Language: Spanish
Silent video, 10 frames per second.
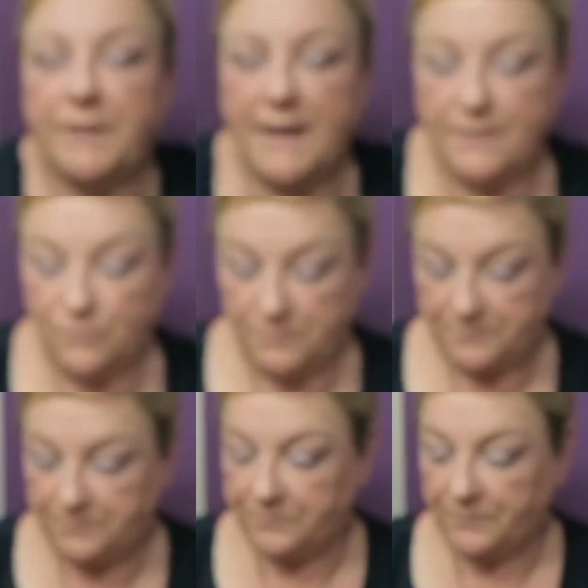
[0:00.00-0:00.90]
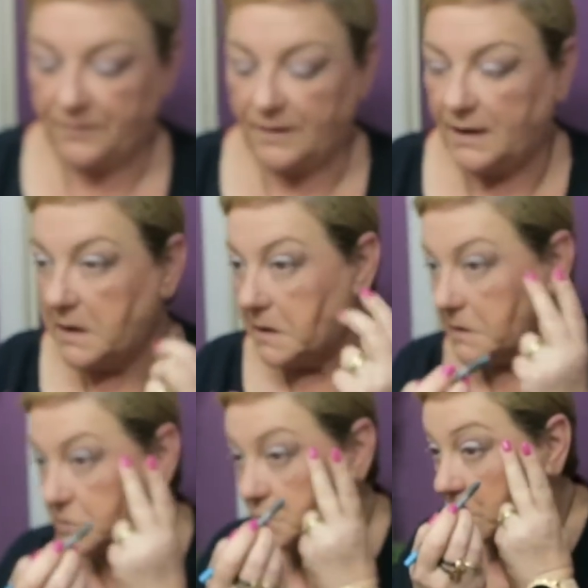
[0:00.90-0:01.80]
verano.
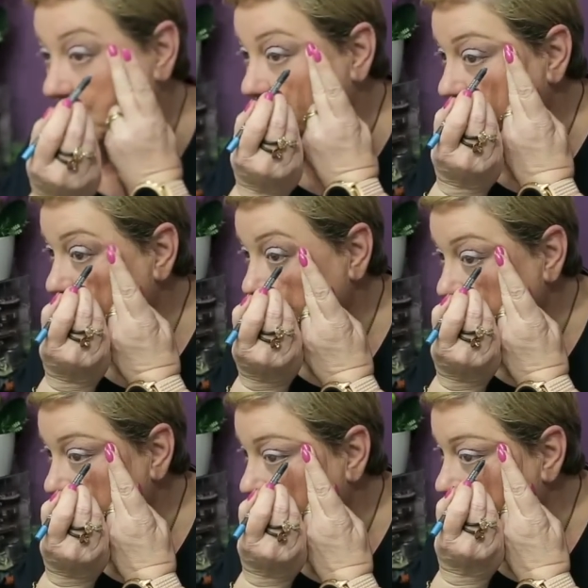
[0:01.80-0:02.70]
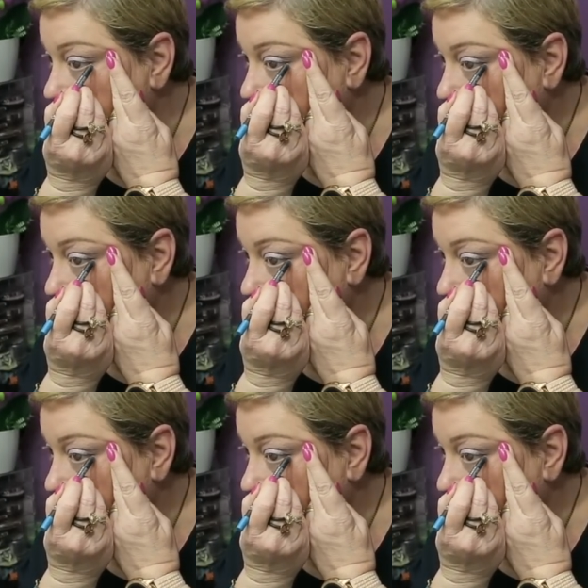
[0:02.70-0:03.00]
Es un color muy bonito.